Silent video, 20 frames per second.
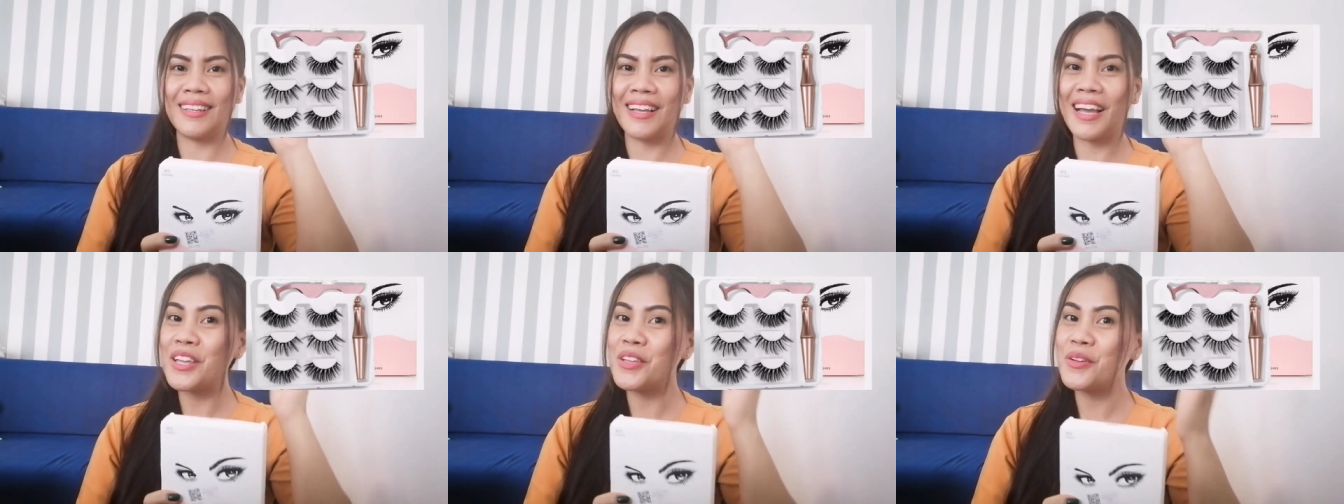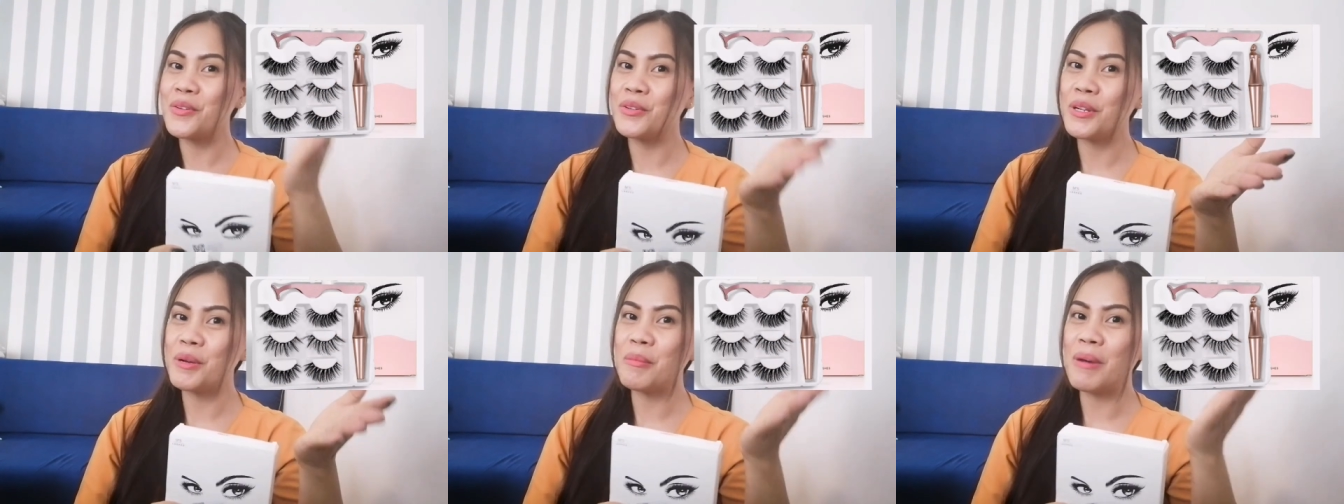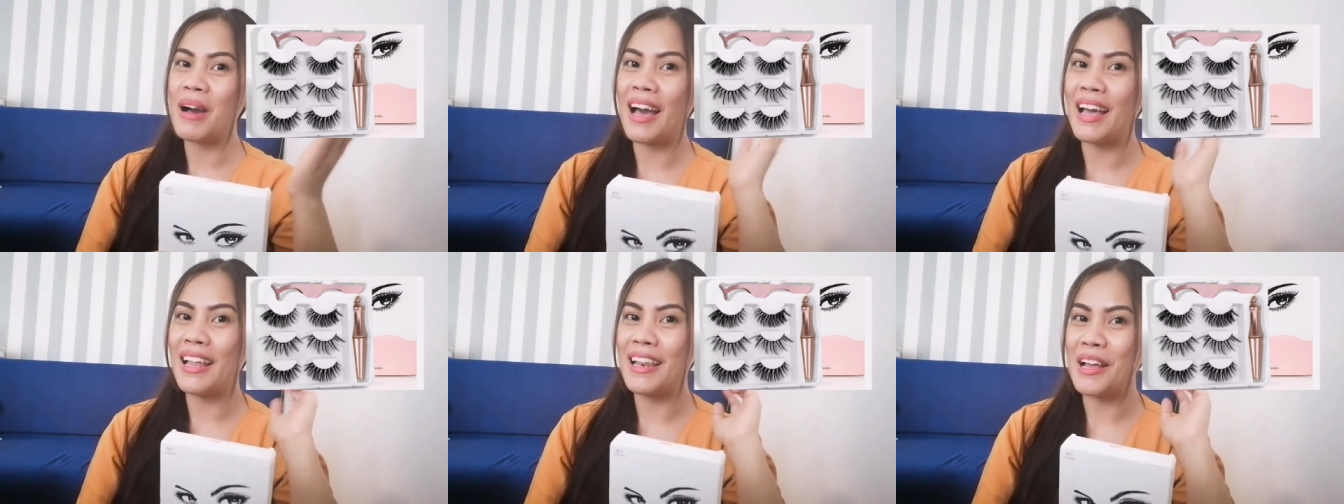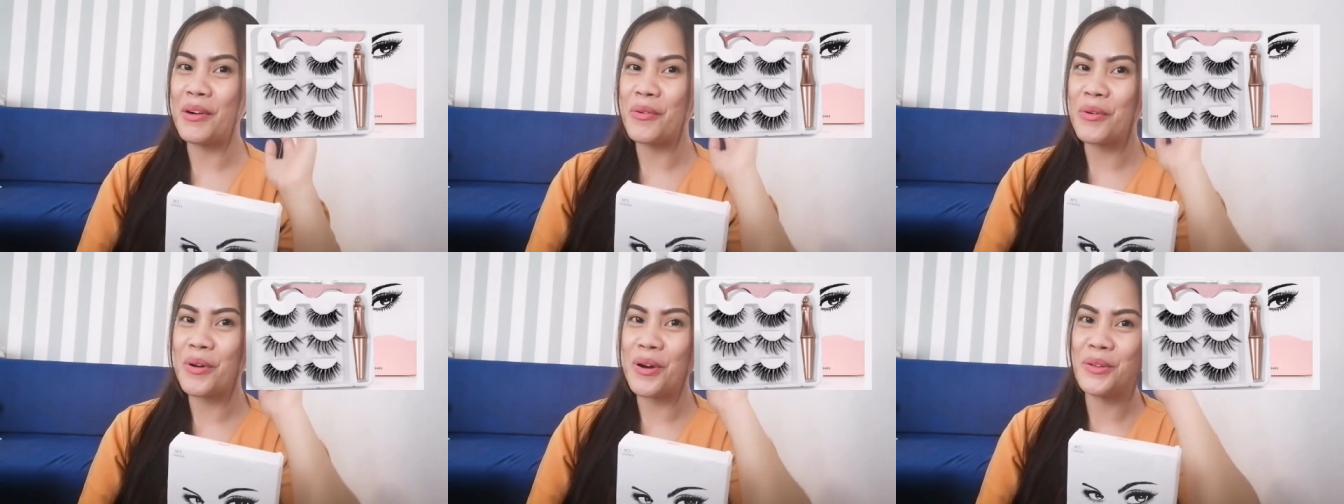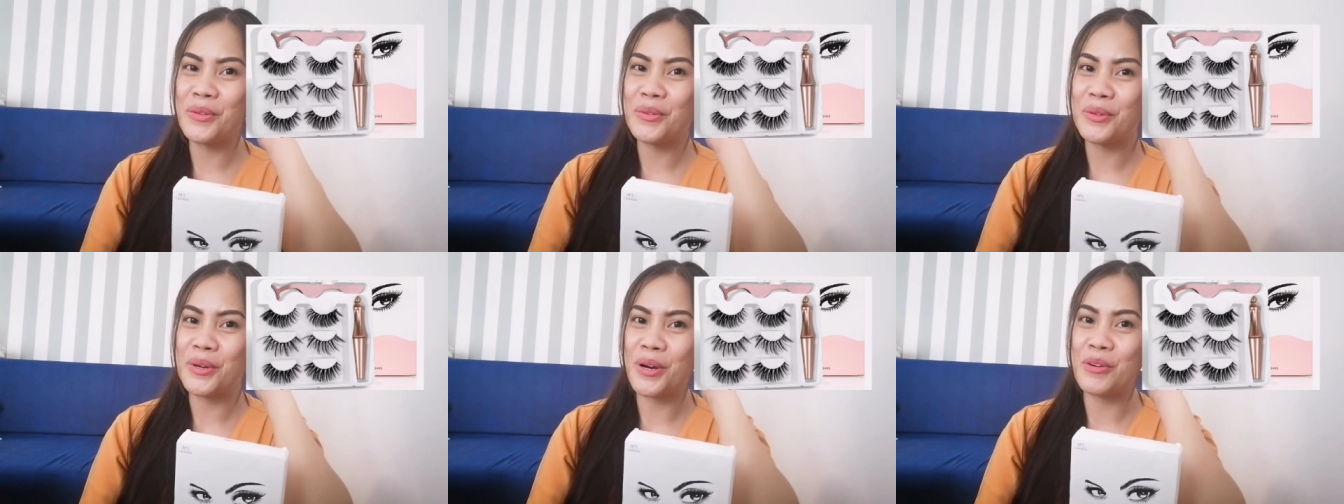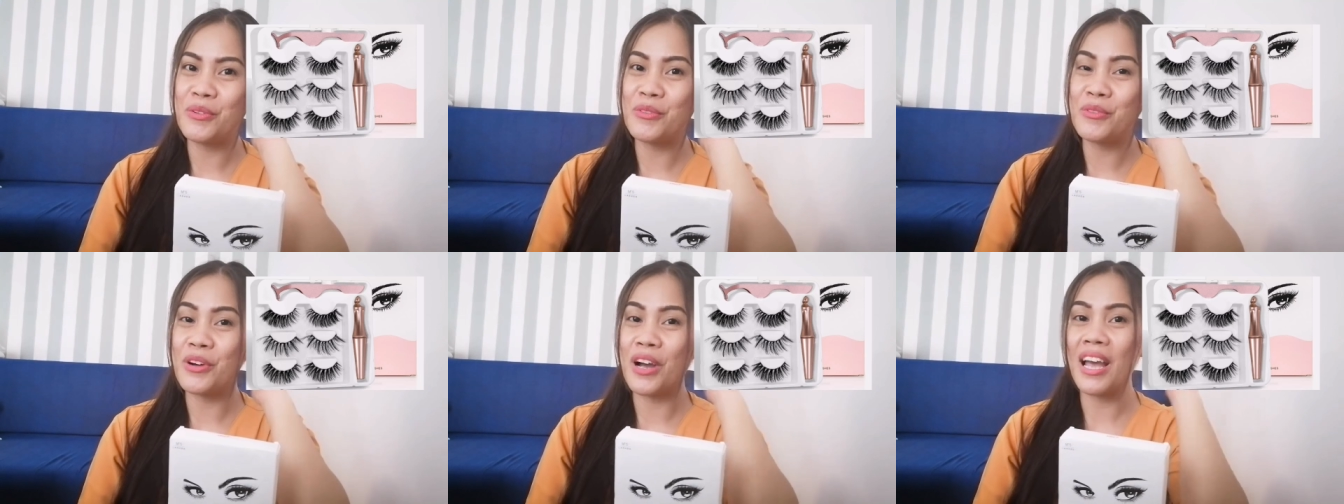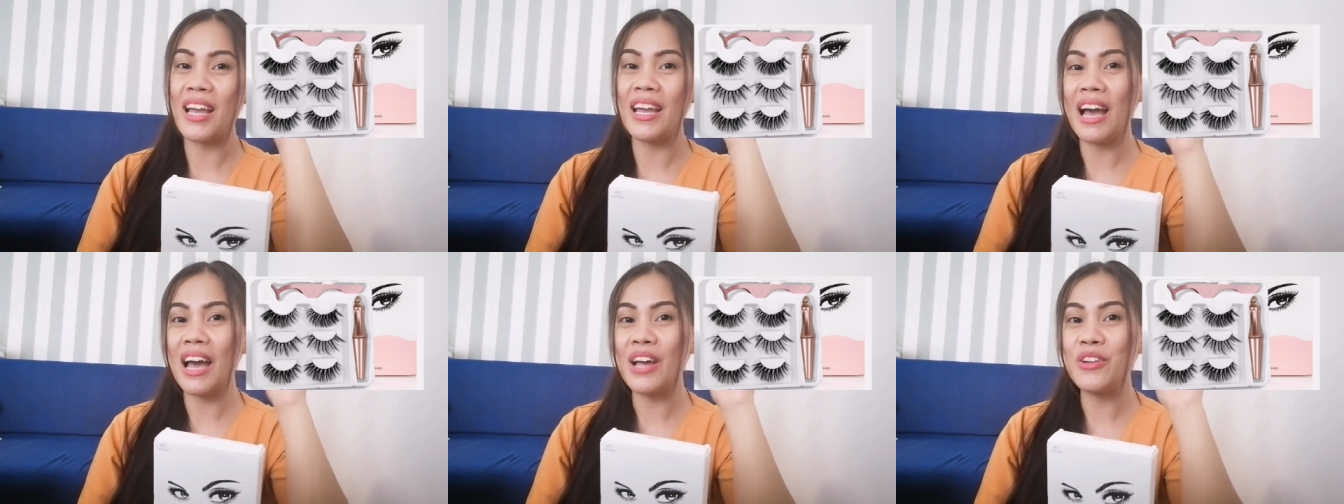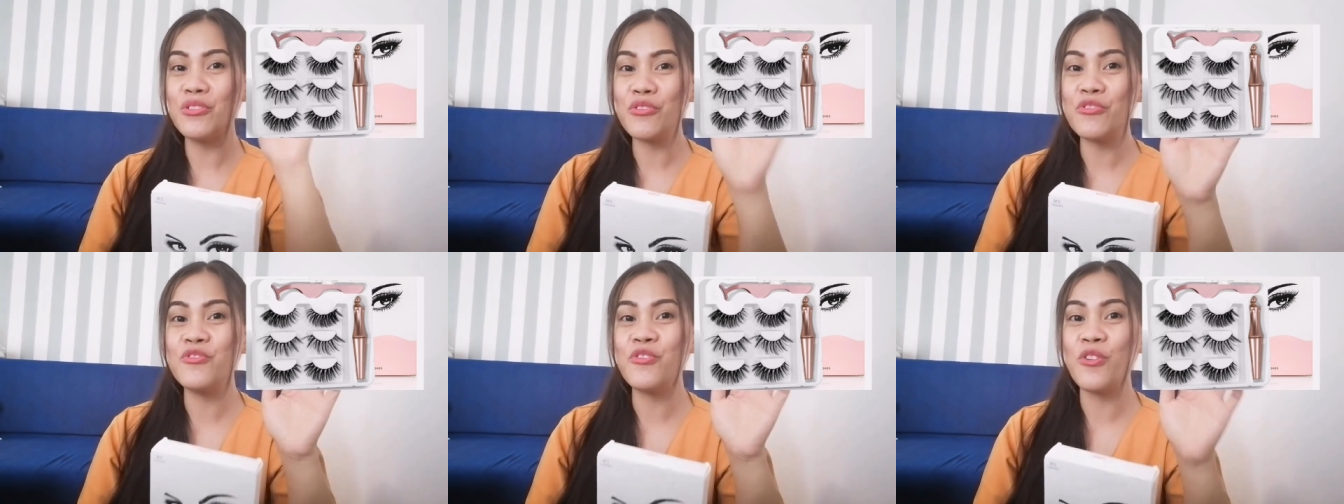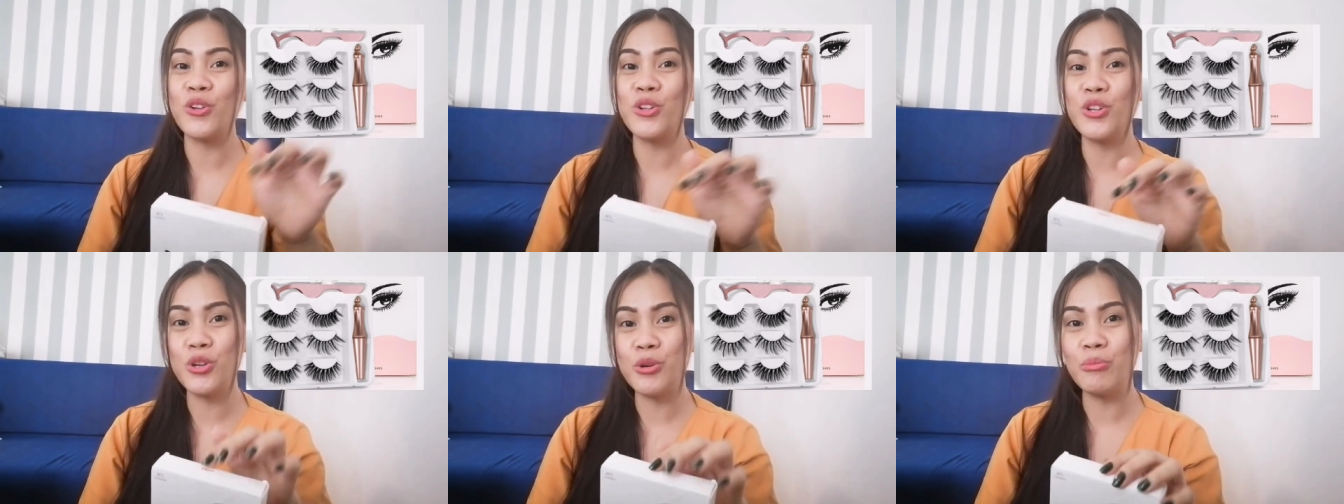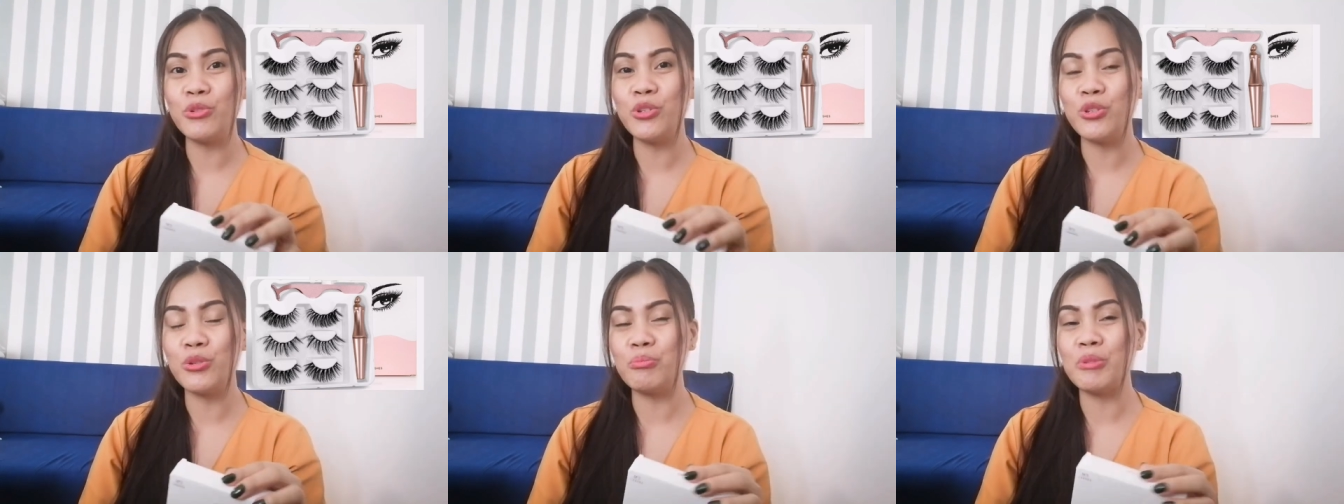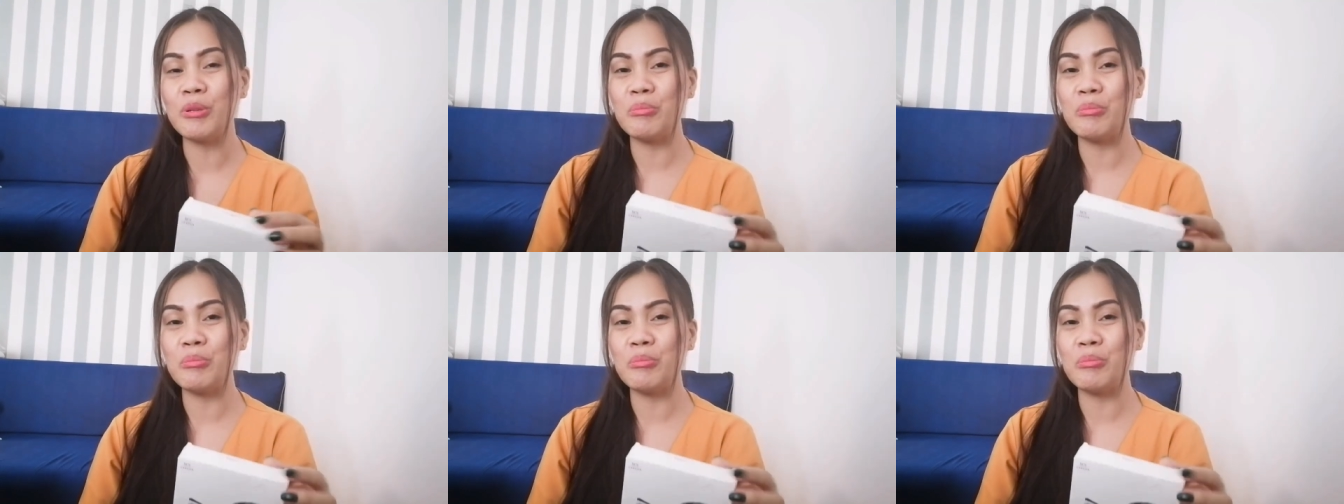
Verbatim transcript: kayo na bahala kung ano ang anong volume yung